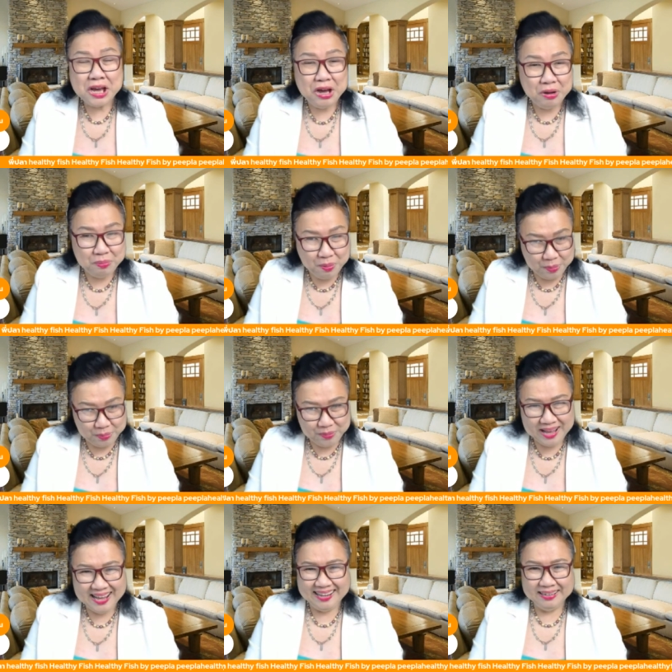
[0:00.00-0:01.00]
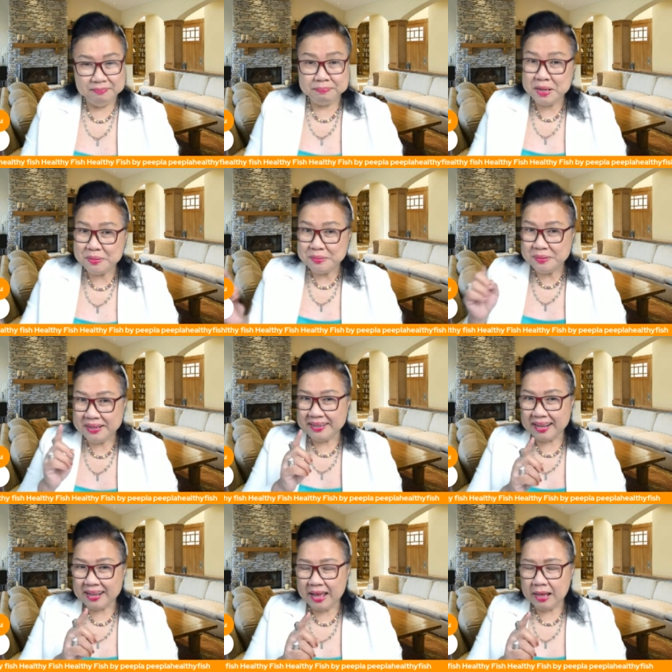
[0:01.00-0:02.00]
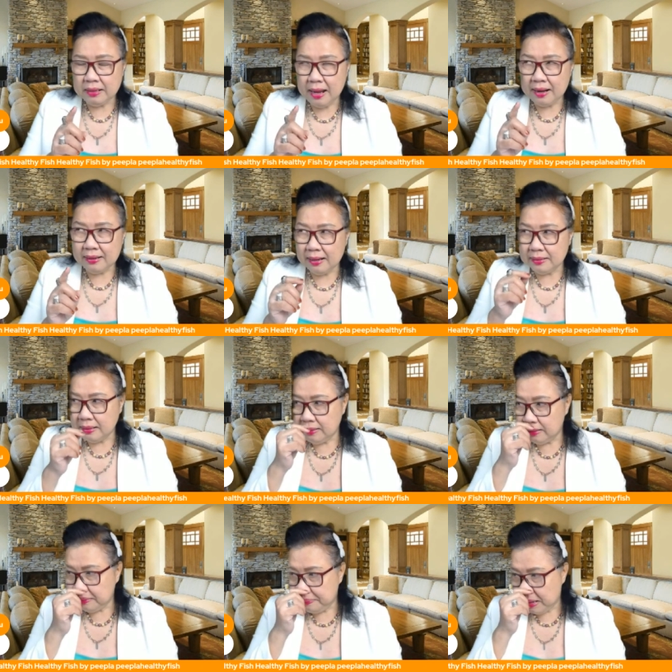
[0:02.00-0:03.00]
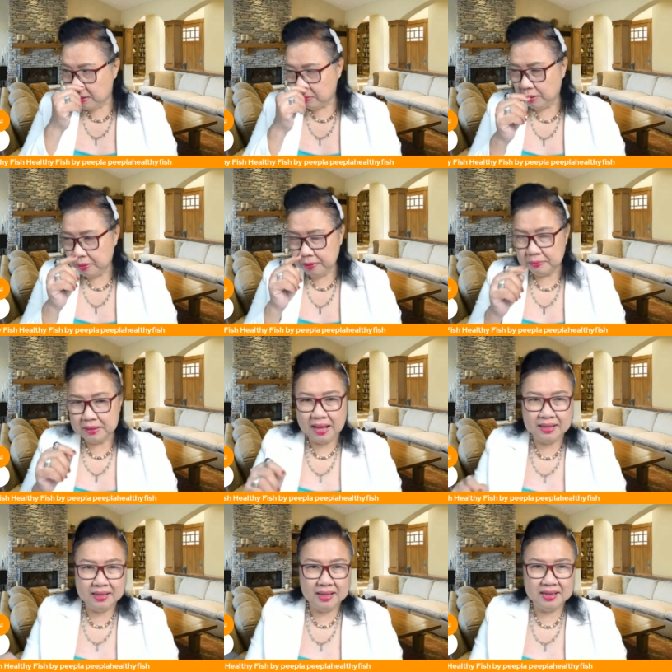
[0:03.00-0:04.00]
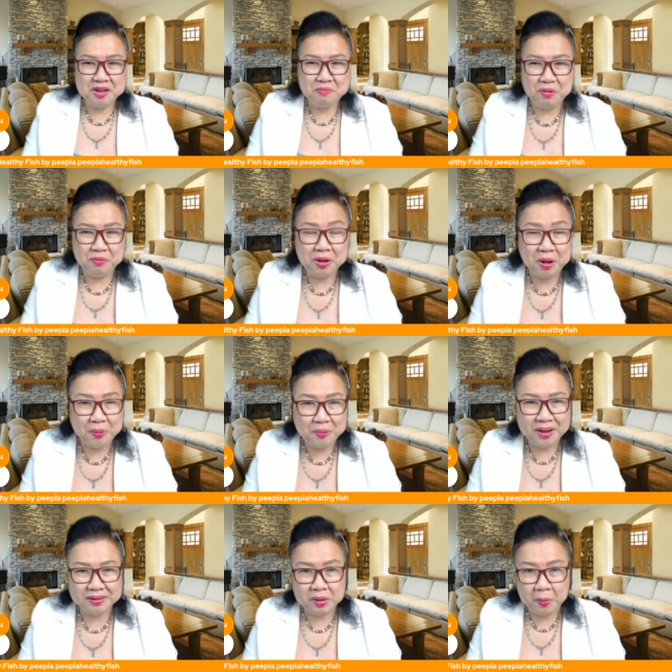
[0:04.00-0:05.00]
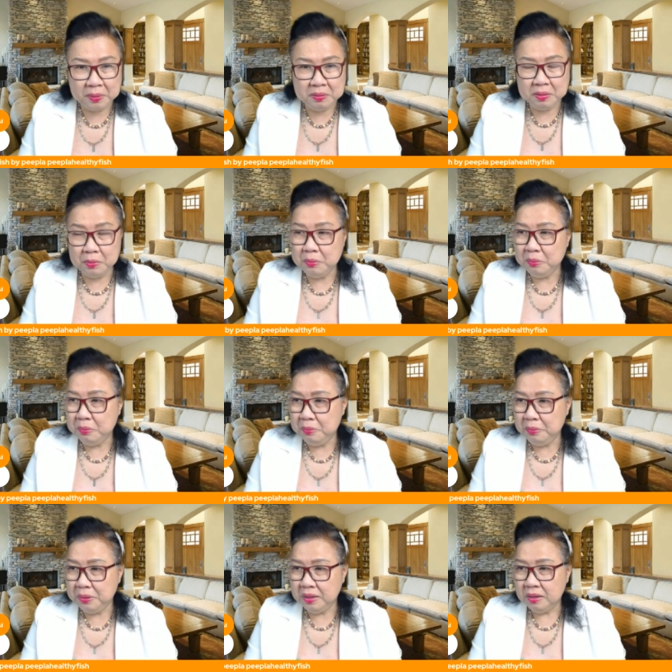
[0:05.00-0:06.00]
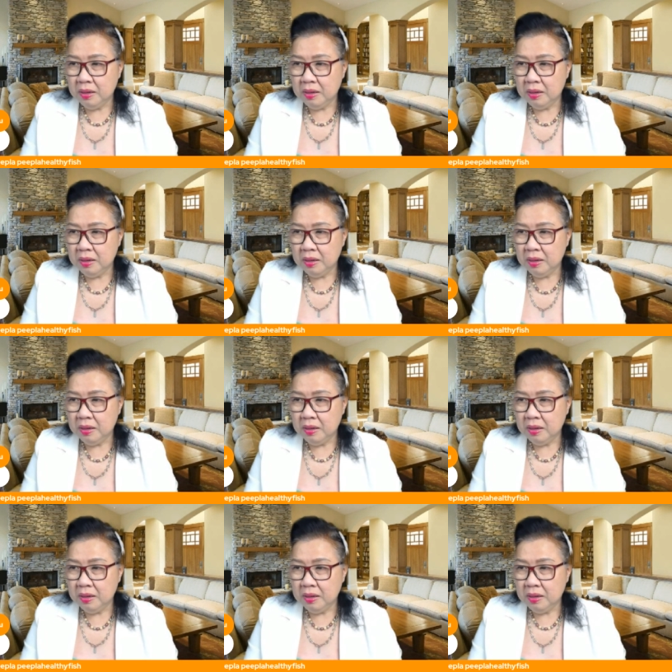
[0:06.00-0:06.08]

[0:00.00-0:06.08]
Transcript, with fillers: เขาบอกว่าไปดูเลยนะคะดาราท่านหนึ่งที่ไปลองลองสับไทยอ่ะเขาบอกว่าเขาอ่ะตอนนั้นโอ้ย